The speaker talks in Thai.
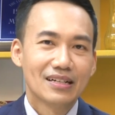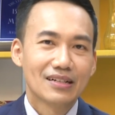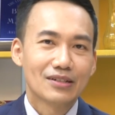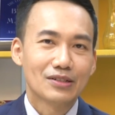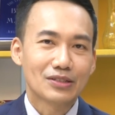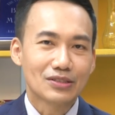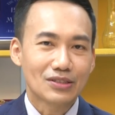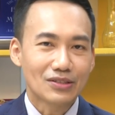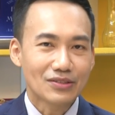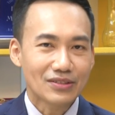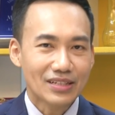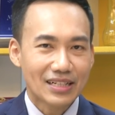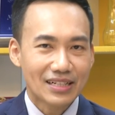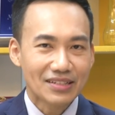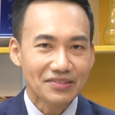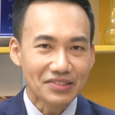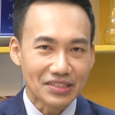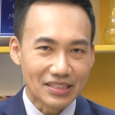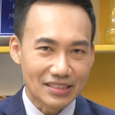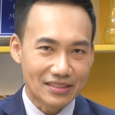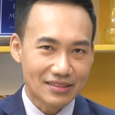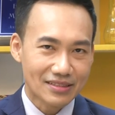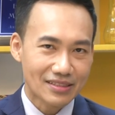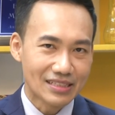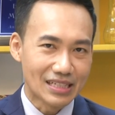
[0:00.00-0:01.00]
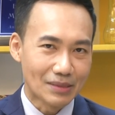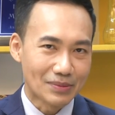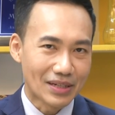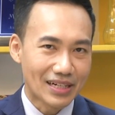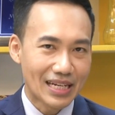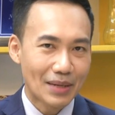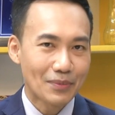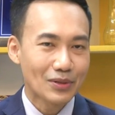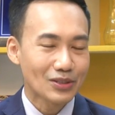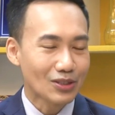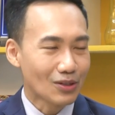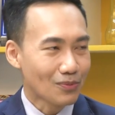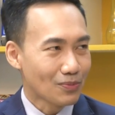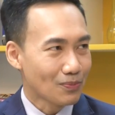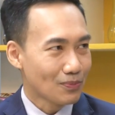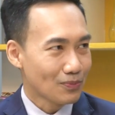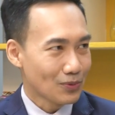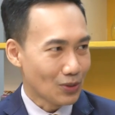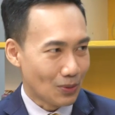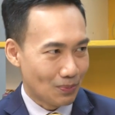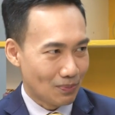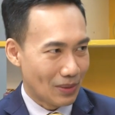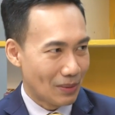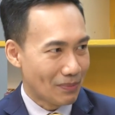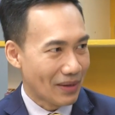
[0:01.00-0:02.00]
ก็ต้องหนังสือเกือบทั้งเล่มก็ต้องจ
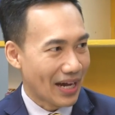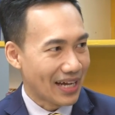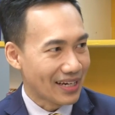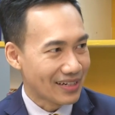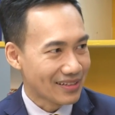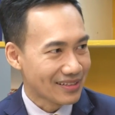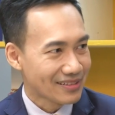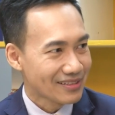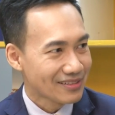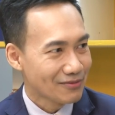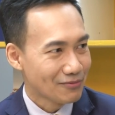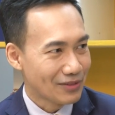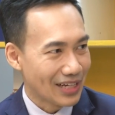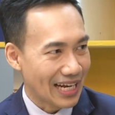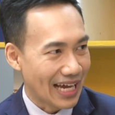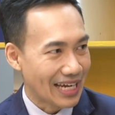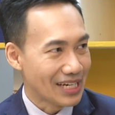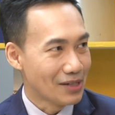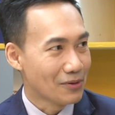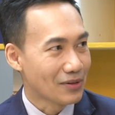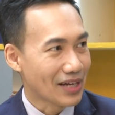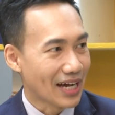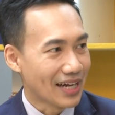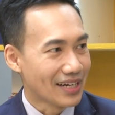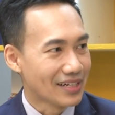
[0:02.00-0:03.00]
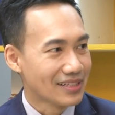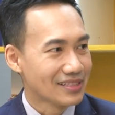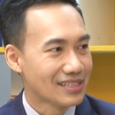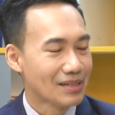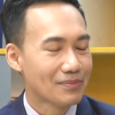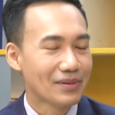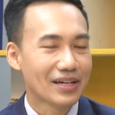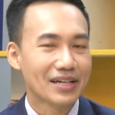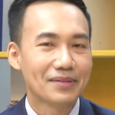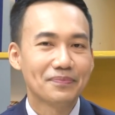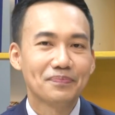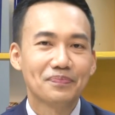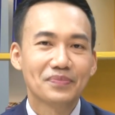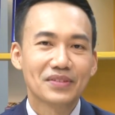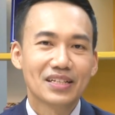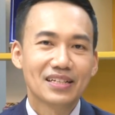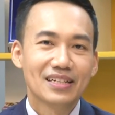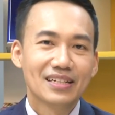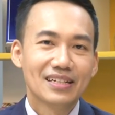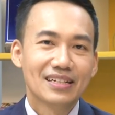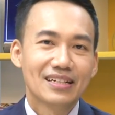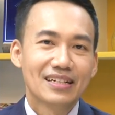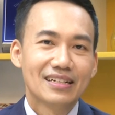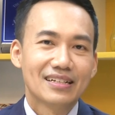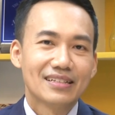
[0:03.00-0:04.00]
บประมาณเวลาเดียวกันใช่ไหมไม่
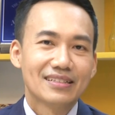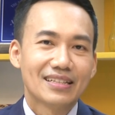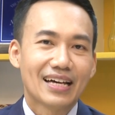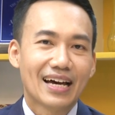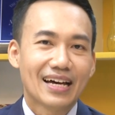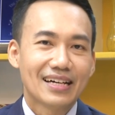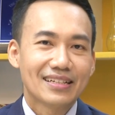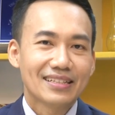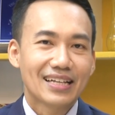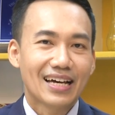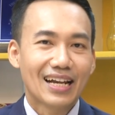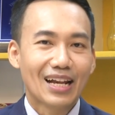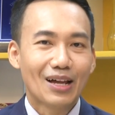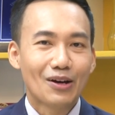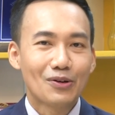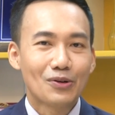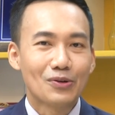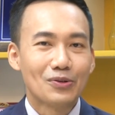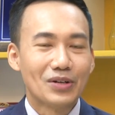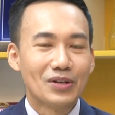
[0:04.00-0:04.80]
งั้นมันเหมือนถ้าถ้าเรา